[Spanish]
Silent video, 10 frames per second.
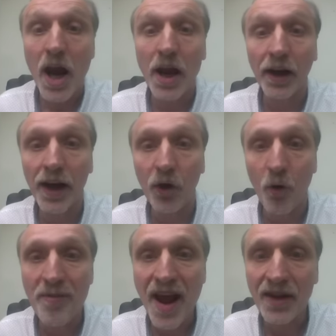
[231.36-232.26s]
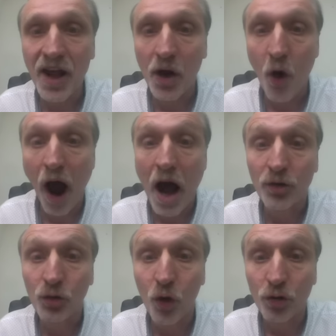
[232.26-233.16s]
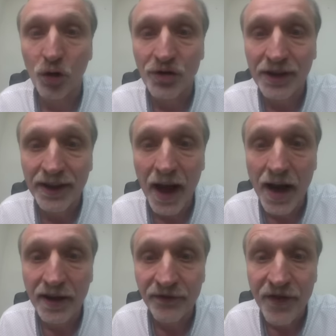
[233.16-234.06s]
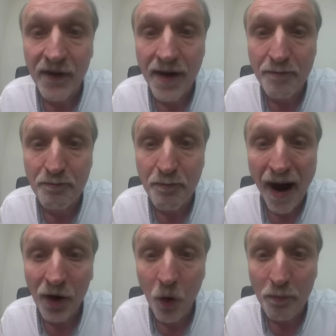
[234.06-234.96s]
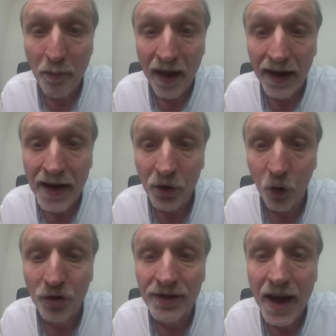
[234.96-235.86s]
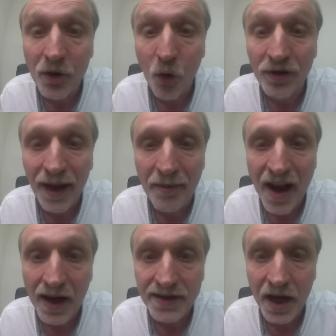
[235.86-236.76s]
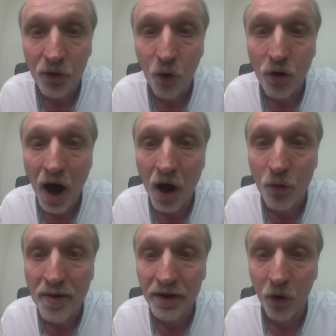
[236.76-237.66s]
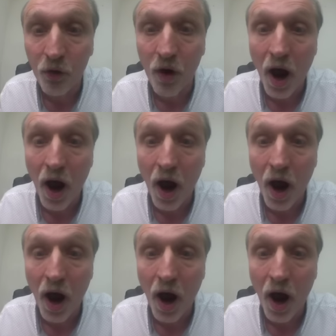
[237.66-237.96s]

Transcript: y recomiéndalo a todos quienes viven bajo peligro de contaminarse con aluminio.